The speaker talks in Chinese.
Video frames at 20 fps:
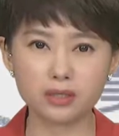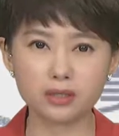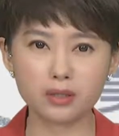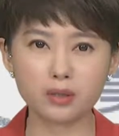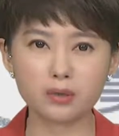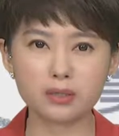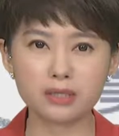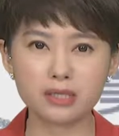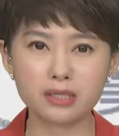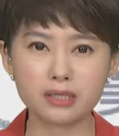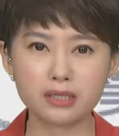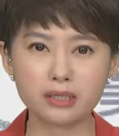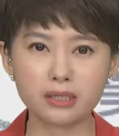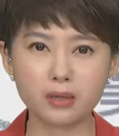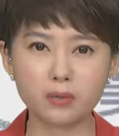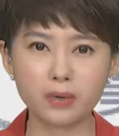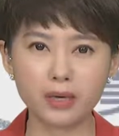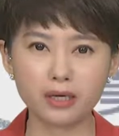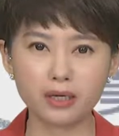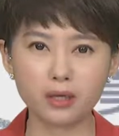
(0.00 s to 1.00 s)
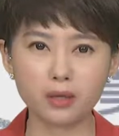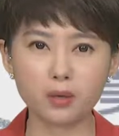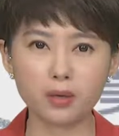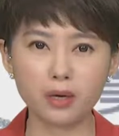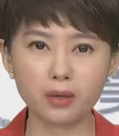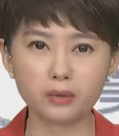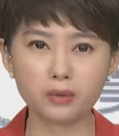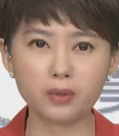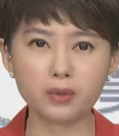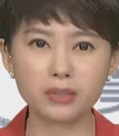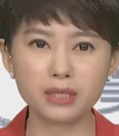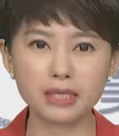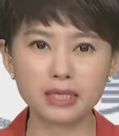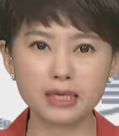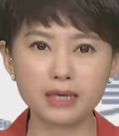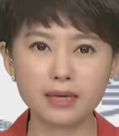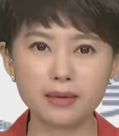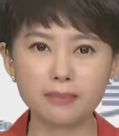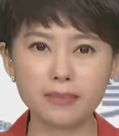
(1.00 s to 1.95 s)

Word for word: 都积极的挽留劳动力，